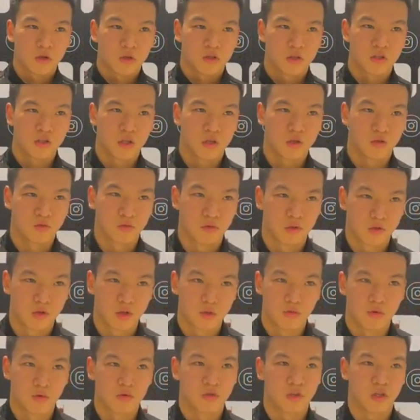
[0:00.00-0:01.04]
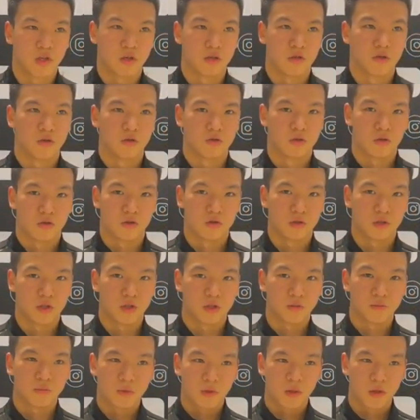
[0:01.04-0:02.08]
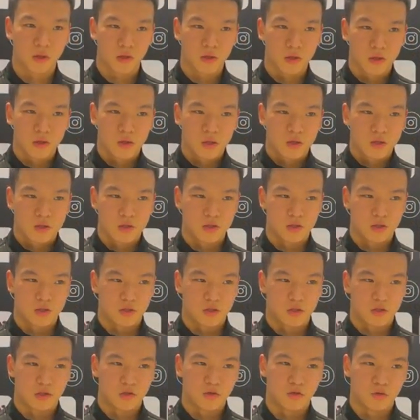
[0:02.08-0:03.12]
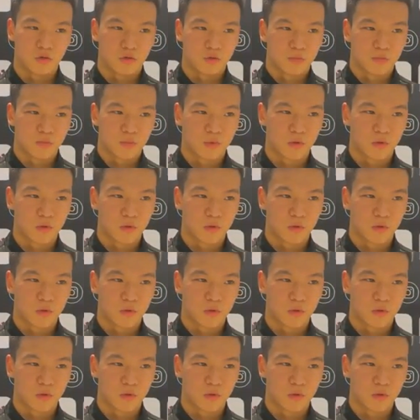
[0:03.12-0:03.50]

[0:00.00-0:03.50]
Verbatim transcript: 技战术能力不够强，有而且自己的那种